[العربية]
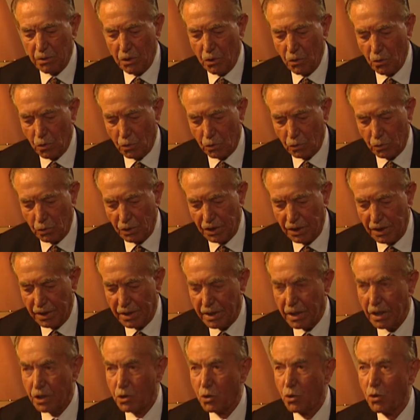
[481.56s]
الأردني
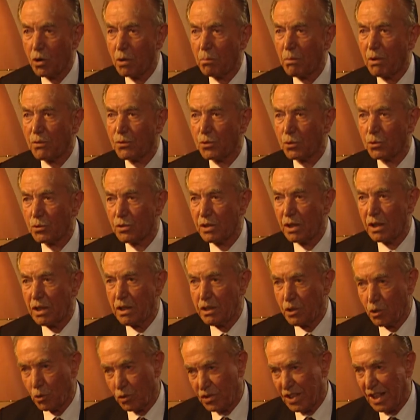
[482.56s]
كان هو المفروض اللي
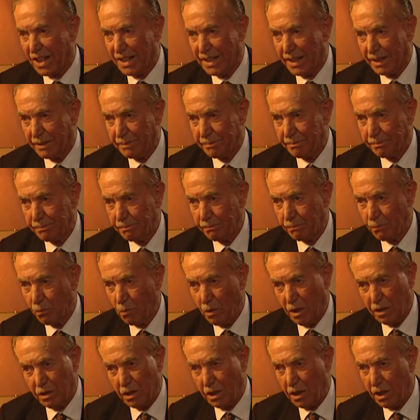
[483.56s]
يوصلنا
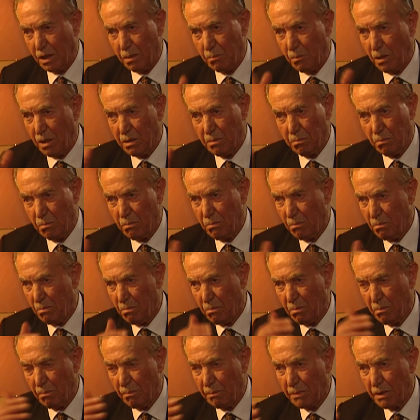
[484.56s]
هذا كان مع
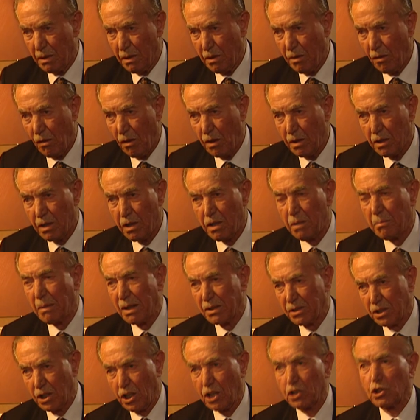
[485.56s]
لمنطقتكم يعني
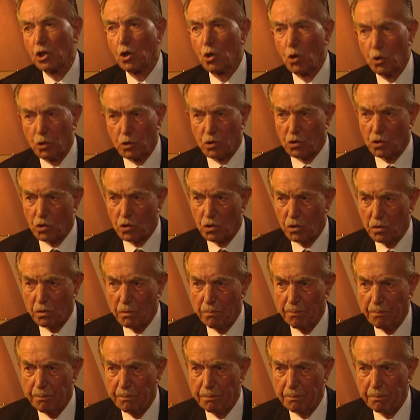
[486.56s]
لمنطقة القدس
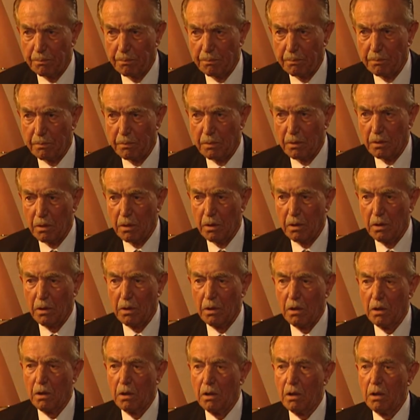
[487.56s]
م.
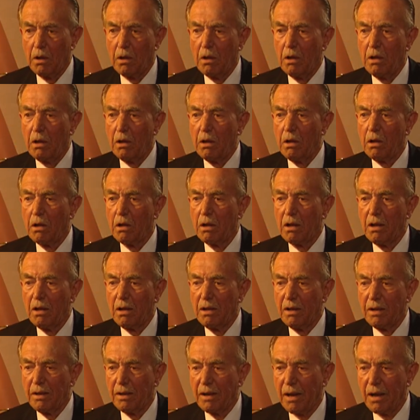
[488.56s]

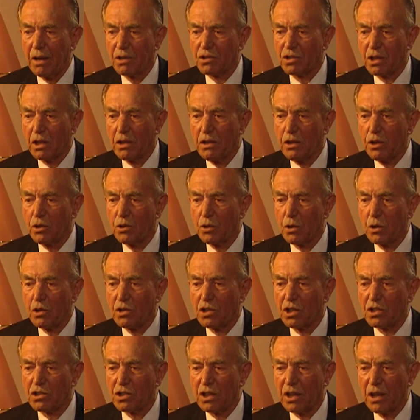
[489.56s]
اللي حصل انه
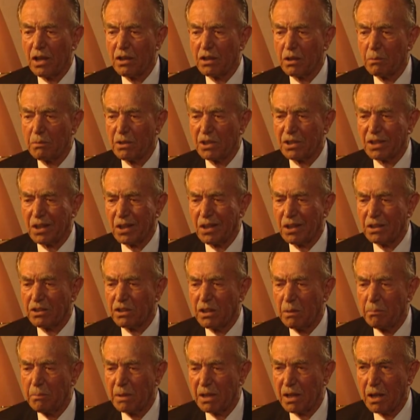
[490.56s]
الجيش العربي
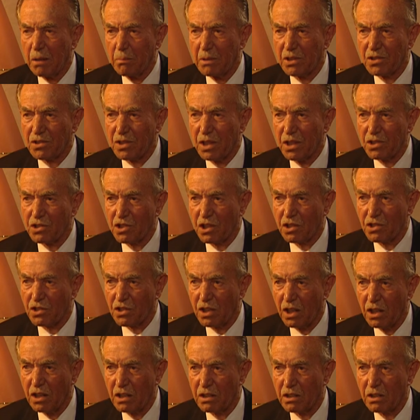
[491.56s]
تقدم من 15
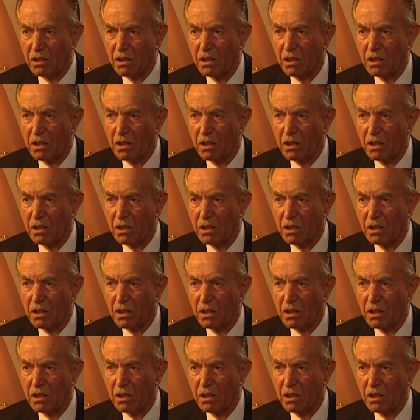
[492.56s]
شهر